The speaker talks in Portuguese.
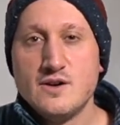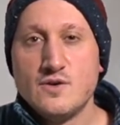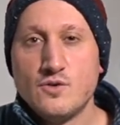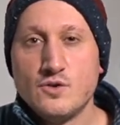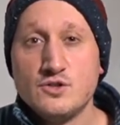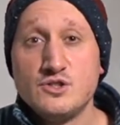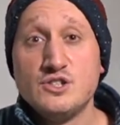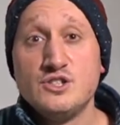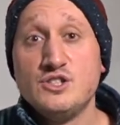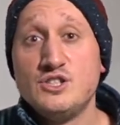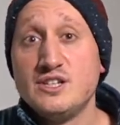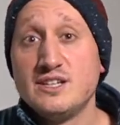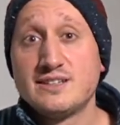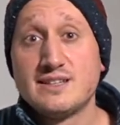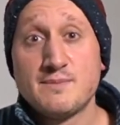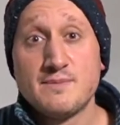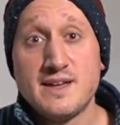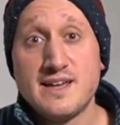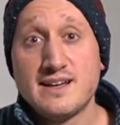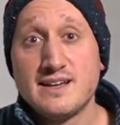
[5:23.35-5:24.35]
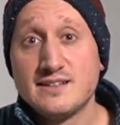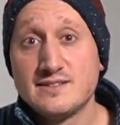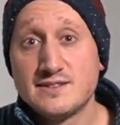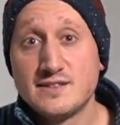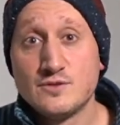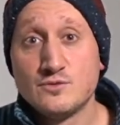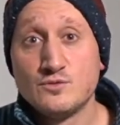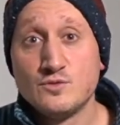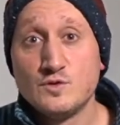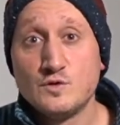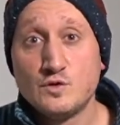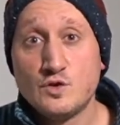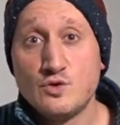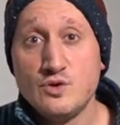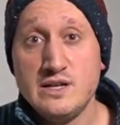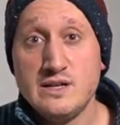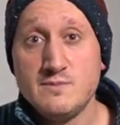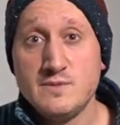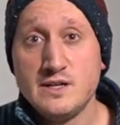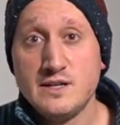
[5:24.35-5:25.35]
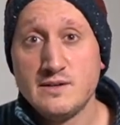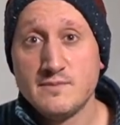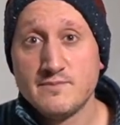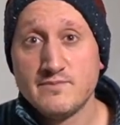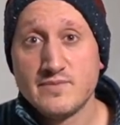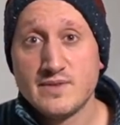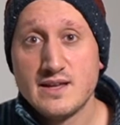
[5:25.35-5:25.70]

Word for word: Hoje em dia também a questão do streaming